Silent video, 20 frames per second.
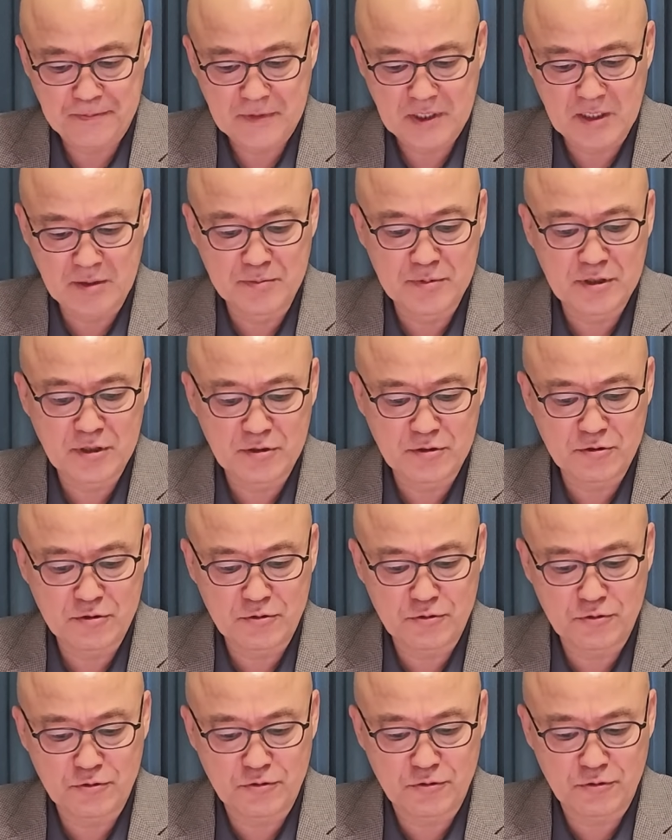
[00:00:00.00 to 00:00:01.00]

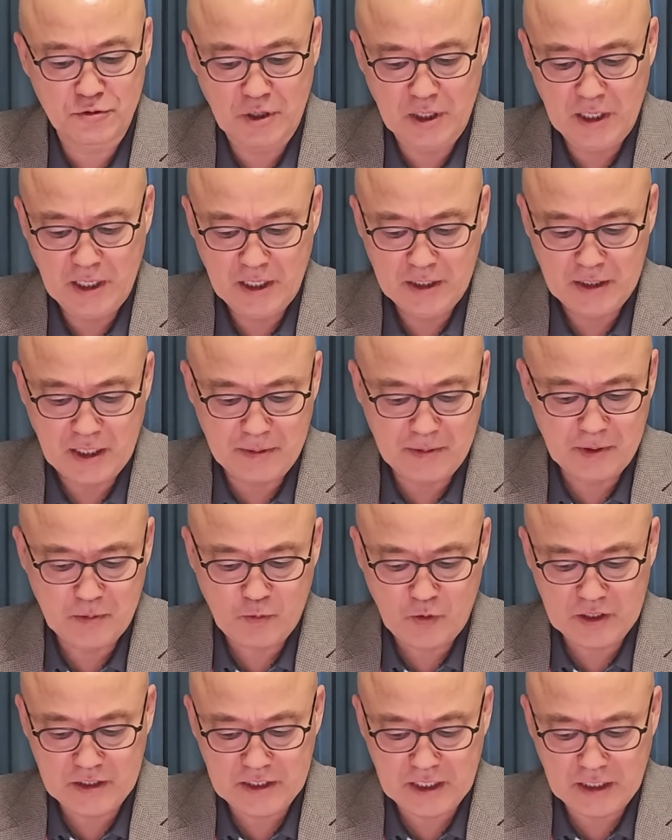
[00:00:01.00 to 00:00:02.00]
김선수
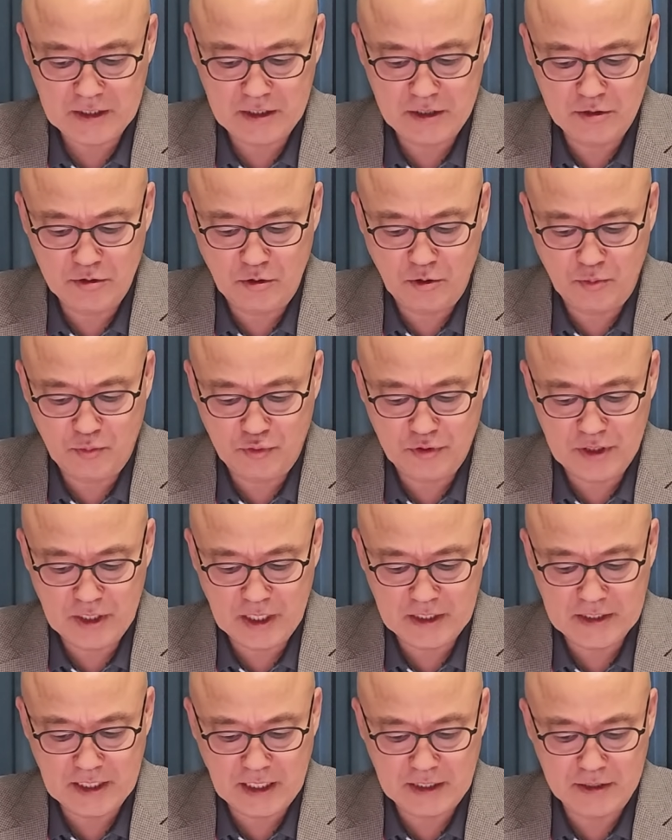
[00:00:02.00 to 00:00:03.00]
대법관 자신도
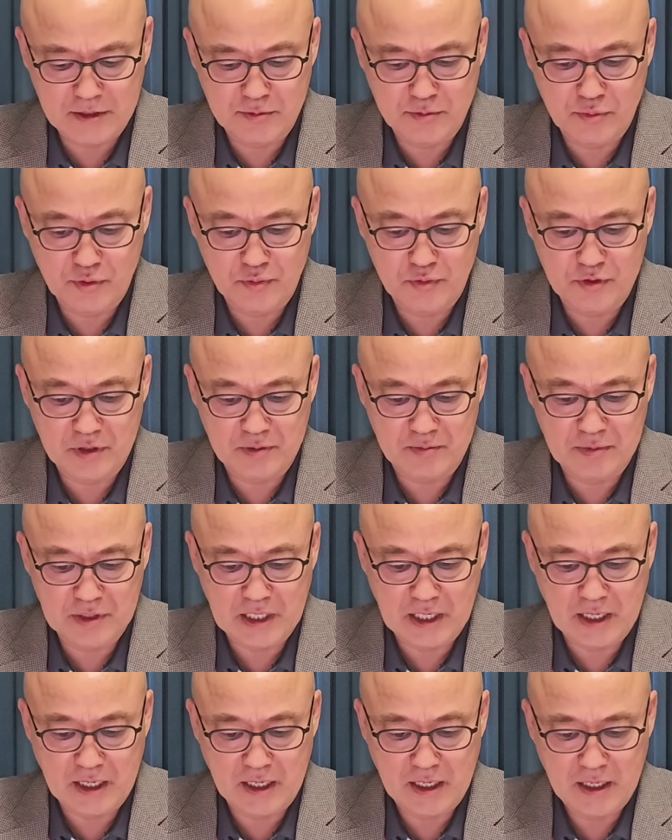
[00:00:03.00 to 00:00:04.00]
부인하지 않는
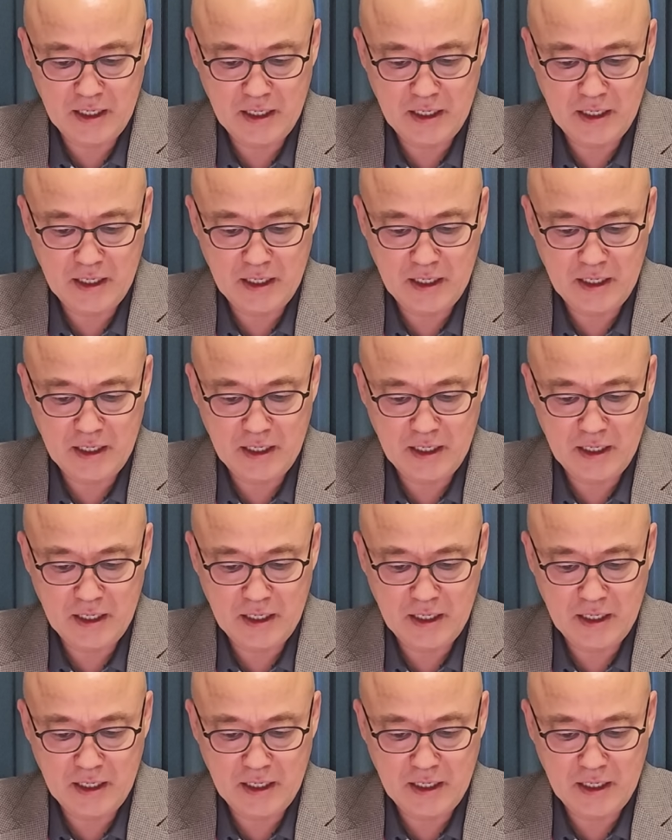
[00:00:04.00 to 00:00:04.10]
부분입니다.